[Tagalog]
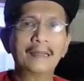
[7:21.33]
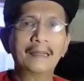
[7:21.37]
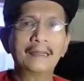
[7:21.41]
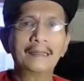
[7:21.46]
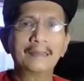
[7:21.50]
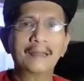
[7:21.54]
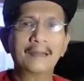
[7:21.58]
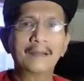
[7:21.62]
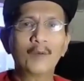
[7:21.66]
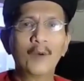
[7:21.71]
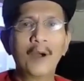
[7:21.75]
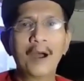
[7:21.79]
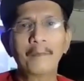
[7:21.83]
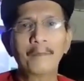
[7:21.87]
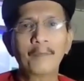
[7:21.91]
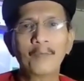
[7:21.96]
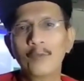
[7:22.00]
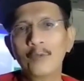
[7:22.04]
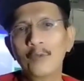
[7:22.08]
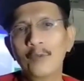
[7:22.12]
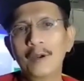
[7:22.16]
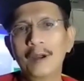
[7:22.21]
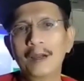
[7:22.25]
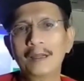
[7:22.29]
na guwapo
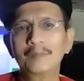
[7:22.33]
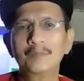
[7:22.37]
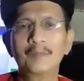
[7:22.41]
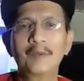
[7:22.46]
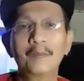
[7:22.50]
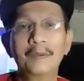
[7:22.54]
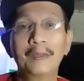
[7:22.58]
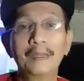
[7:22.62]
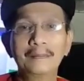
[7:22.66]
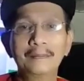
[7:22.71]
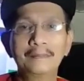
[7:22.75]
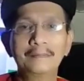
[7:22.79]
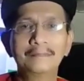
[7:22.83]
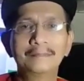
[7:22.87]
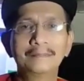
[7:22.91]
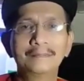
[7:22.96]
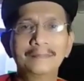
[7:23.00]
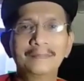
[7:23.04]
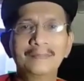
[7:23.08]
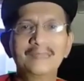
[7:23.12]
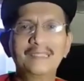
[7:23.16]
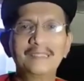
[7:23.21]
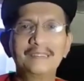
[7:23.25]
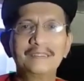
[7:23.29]
at mabait,
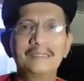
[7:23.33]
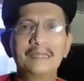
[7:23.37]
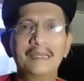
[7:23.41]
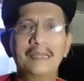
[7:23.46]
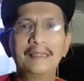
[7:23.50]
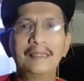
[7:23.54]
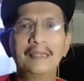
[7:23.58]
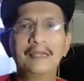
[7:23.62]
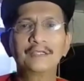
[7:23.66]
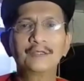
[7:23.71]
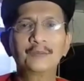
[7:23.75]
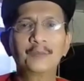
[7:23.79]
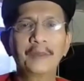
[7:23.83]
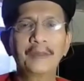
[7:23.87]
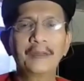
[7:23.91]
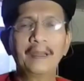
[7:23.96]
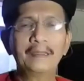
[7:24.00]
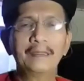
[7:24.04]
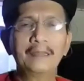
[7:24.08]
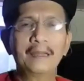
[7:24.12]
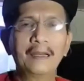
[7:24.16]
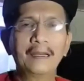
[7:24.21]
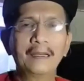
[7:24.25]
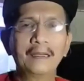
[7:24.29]
si Elias
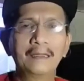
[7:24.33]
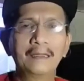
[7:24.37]
Pineda.